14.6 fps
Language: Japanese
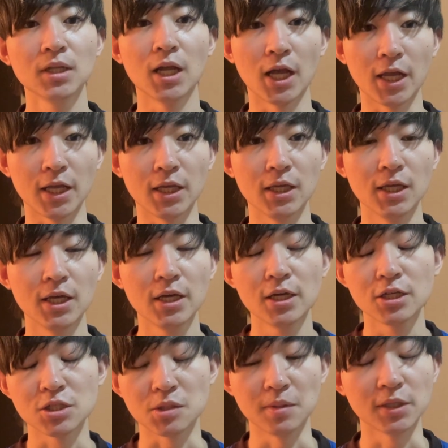はい。
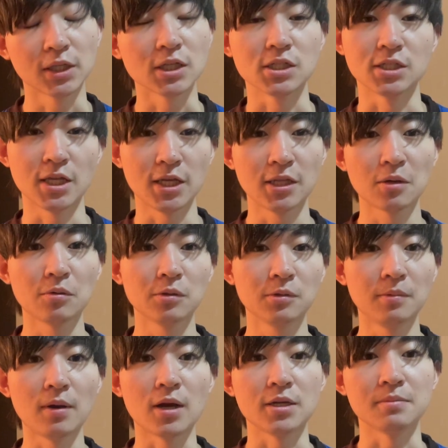収益化していたこと
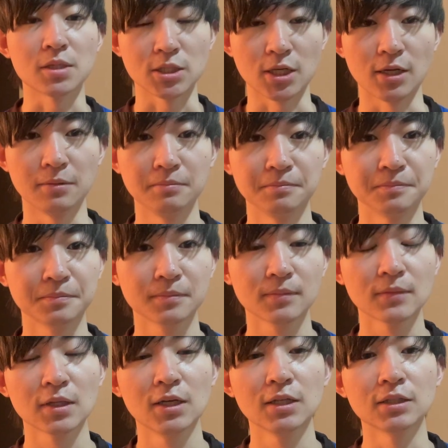はありました。
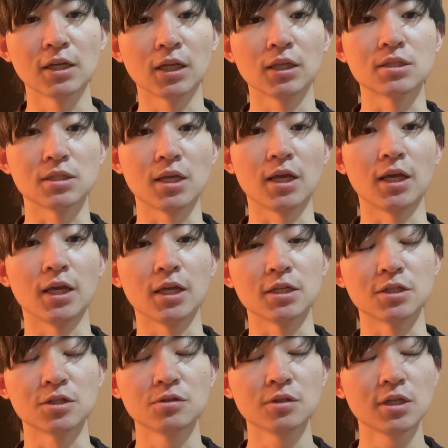ただですね、え
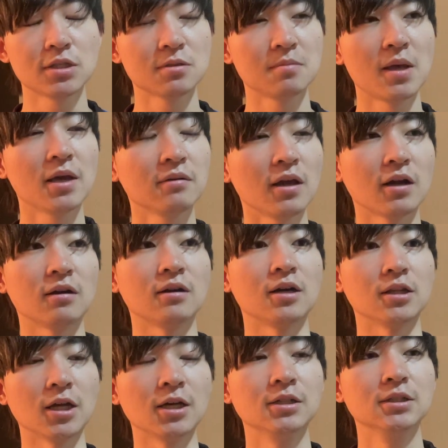数日前ぐらいから
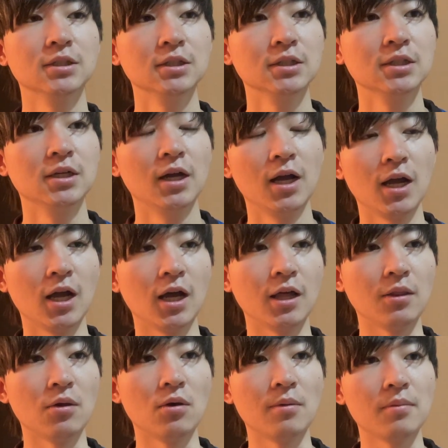かな。あ
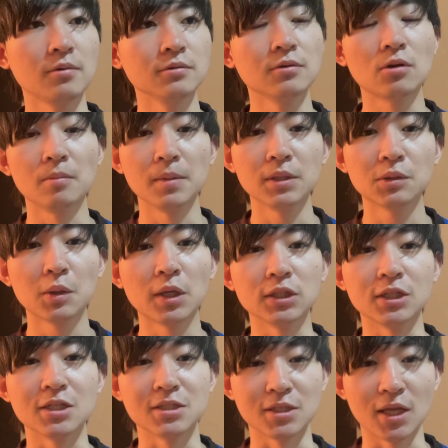の、僕のコメント欄
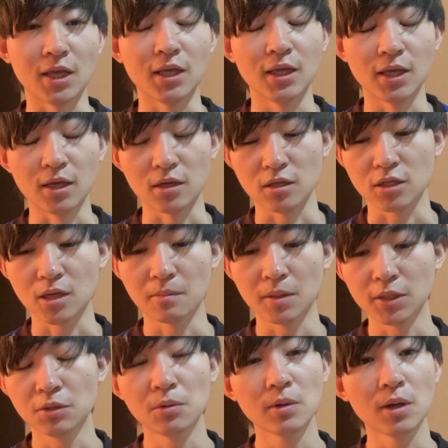にですね、えー、ひかま
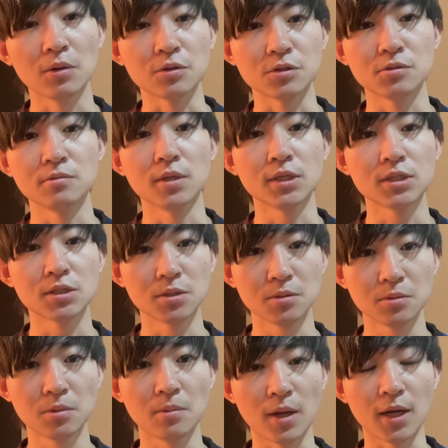に動画を収益す
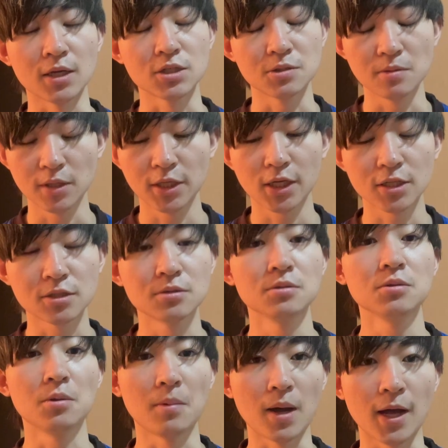るのは、収益化する
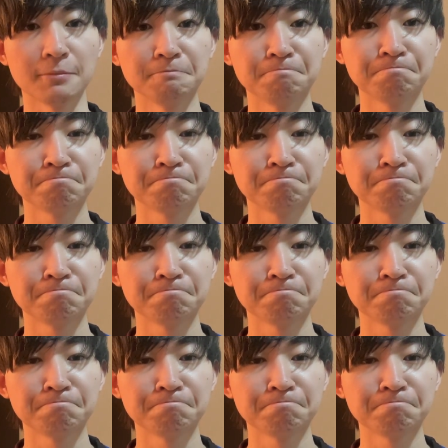のは、